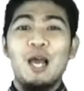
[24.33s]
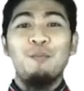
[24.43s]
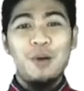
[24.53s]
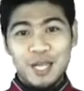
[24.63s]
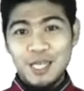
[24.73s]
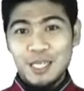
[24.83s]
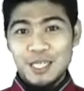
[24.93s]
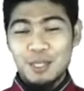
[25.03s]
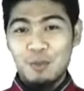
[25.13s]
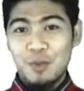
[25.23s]
Mari
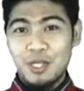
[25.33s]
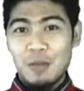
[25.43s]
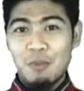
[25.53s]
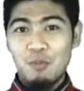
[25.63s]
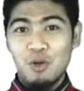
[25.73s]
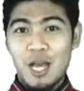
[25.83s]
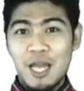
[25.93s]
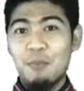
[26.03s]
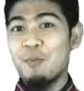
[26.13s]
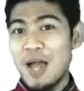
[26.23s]
sebelum kita memulai
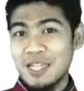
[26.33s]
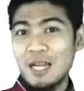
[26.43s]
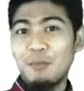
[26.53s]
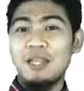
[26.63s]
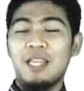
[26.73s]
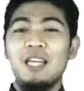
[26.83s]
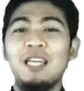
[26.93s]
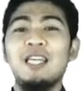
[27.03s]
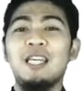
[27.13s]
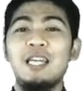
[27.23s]
pembahasan
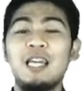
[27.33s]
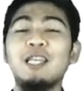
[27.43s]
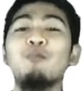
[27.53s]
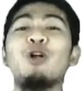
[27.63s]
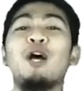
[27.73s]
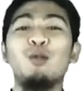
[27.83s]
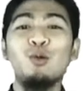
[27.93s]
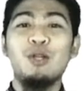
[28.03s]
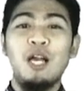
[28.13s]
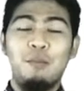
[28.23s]
materi, kita buka dulu
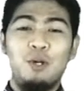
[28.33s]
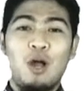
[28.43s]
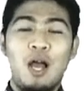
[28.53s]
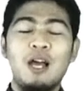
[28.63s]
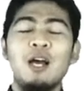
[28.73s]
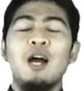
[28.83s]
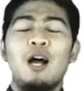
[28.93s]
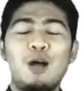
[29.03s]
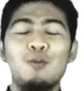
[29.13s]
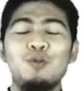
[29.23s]
dengan berdoa.
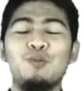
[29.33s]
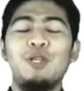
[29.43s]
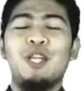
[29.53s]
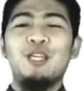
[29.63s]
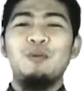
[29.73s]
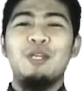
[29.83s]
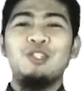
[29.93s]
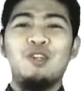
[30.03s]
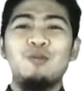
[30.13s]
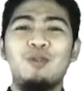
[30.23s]
A'udzu
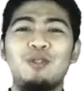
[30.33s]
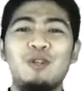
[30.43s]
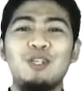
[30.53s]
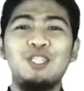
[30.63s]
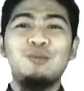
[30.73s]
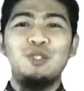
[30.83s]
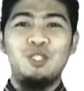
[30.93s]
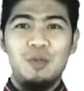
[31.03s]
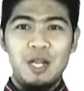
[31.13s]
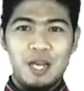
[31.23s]

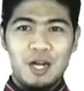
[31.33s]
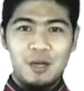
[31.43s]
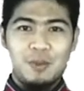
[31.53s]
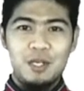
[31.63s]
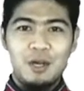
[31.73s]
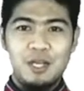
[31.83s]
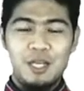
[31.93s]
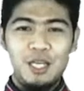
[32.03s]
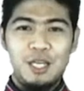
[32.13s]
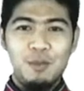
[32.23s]

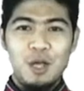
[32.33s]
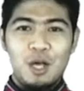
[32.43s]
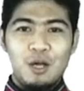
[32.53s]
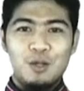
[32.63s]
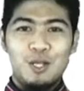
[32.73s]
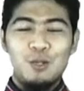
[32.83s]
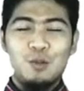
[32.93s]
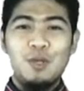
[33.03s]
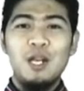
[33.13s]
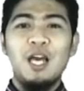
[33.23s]
Bismillahirrahmanirrahim. Raditu
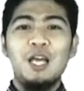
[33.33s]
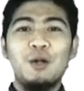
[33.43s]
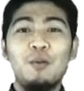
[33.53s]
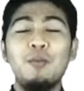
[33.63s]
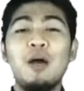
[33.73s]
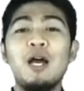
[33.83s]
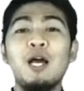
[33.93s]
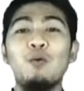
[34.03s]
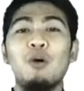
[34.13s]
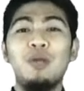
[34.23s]
billahi
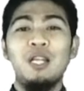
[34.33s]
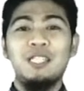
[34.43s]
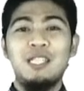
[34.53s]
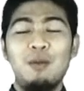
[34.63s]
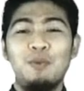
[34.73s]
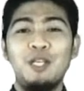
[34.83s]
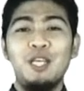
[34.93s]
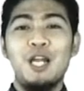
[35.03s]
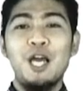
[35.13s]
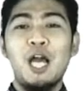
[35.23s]
rabbah wa islami
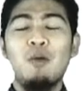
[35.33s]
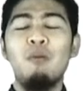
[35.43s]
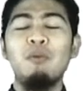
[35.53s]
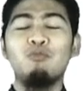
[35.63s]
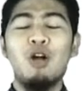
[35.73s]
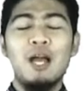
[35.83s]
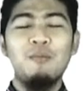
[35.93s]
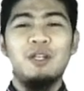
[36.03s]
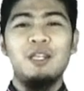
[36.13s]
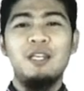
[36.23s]
wa
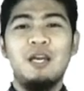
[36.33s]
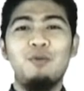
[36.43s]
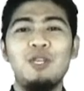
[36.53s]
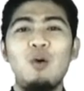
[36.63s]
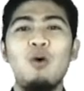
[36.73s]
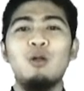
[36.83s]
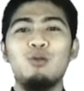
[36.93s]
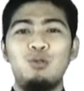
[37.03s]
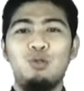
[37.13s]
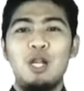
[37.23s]
Muhammadin nabiyya wa
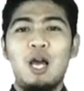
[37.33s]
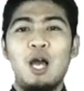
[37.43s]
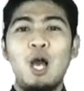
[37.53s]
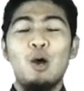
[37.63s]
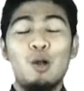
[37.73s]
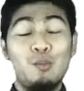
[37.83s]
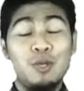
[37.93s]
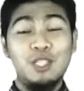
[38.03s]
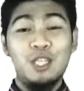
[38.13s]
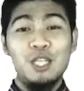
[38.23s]
rasulah. Rabbi
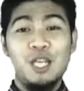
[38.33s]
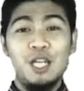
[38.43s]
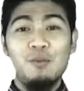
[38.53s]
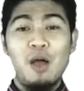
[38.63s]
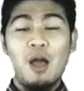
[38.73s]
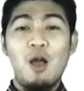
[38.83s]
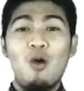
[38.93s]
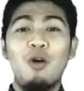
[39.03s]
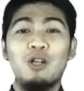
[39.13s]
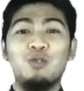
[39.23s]
zidni ilma
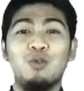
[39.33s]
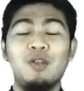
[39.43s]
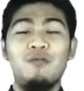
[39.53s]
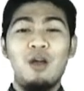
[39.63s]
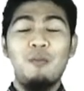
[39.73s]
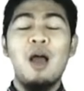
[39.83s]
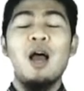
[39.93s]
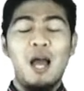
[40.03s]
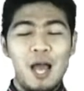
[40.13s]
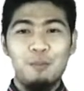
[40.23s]
warzuhni fahma.
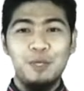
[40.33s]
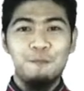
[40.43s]
Amin.